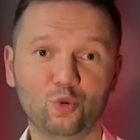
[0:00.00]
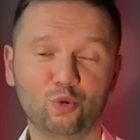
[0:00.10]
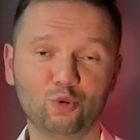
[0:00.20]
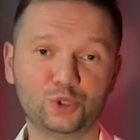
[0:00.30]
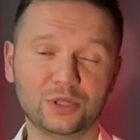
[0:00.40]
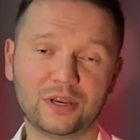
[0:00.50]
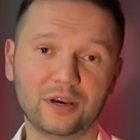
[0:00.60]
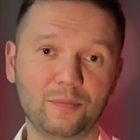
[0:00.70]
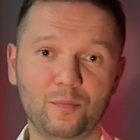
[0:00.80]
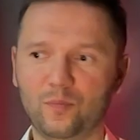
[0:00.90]
у
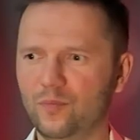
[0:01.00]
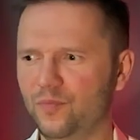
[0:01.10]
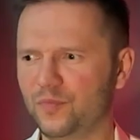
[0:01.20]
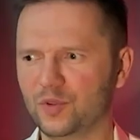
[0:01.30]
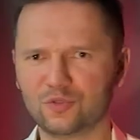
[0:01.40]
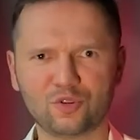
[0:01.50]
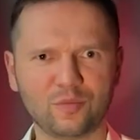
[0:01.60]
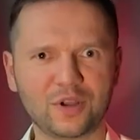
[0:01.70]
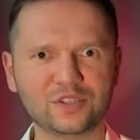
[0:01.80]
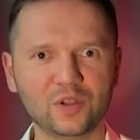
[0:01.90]
человека, что
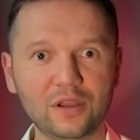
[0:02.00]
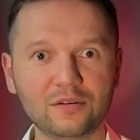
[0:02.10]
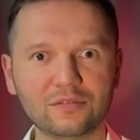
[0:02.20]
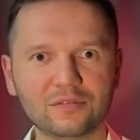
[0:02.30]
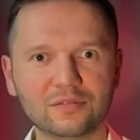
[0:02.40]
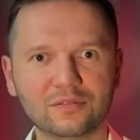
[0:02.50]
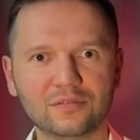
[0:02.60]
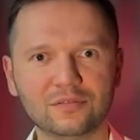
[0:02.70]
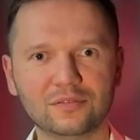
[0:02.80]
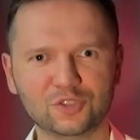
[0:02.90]
там, Кадиллак,
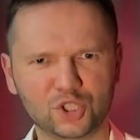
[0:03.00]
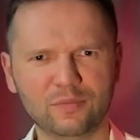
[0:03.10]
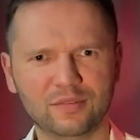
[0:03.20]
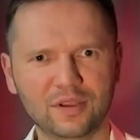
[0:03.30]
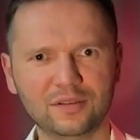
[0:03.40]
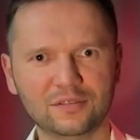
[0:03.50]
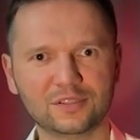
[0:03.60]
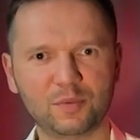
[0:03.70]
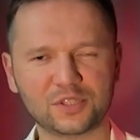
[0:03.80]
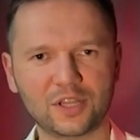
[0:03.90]
джип, да,
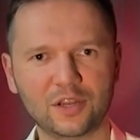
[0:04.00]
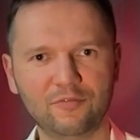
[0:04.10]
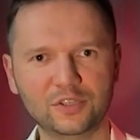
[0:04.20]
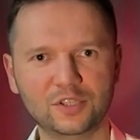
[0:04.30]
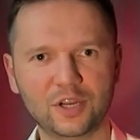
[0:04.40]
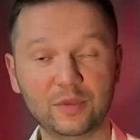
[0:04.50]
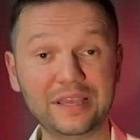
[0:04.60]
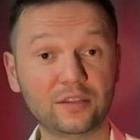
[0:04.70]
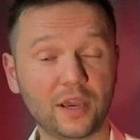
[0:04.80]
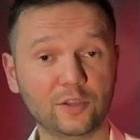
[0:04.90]
с персональным водителем, и
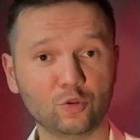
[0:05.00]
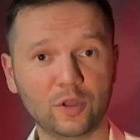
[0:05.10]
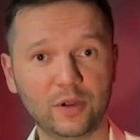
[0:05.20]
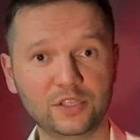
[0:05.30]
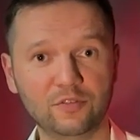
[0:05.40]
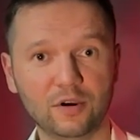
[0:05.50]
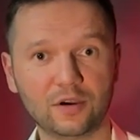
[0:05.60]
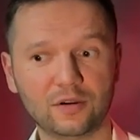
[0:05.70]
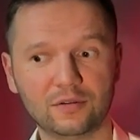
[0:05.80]
отдыхает он на Мальдивах.